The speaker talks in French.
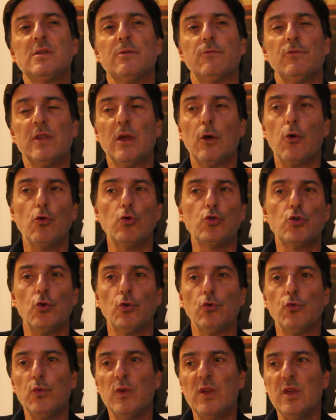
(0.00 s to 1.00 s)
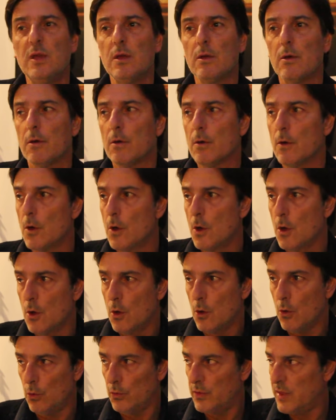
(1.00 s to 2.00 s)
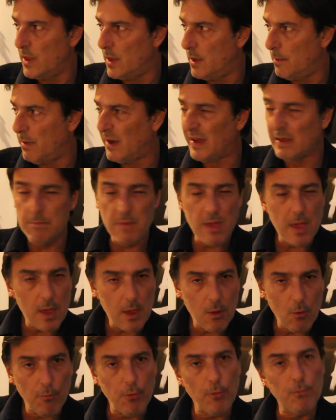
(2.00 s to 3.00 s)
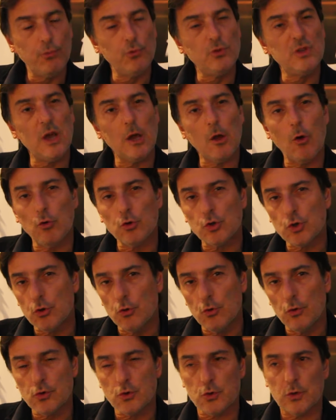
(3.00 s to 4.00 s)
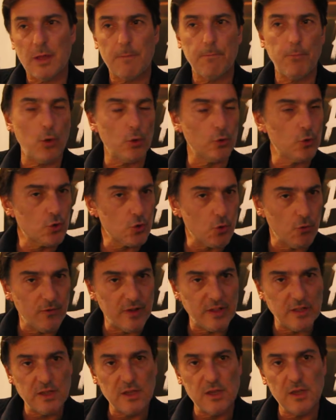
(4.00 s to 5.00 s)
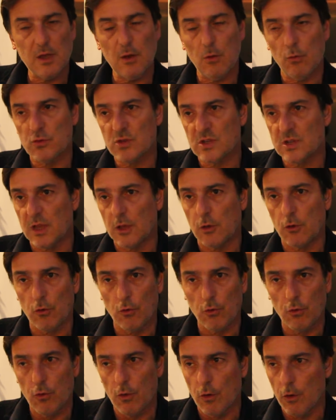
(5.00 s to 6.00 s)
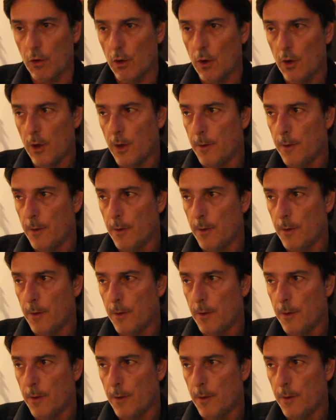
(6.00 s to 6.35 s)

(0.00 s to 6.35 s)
Ça veut dire qu'aujourd'hui, euh, on est brimé, on peut plus dire grand-chose, on a peur de ce qu'on va dire, on sait que euh,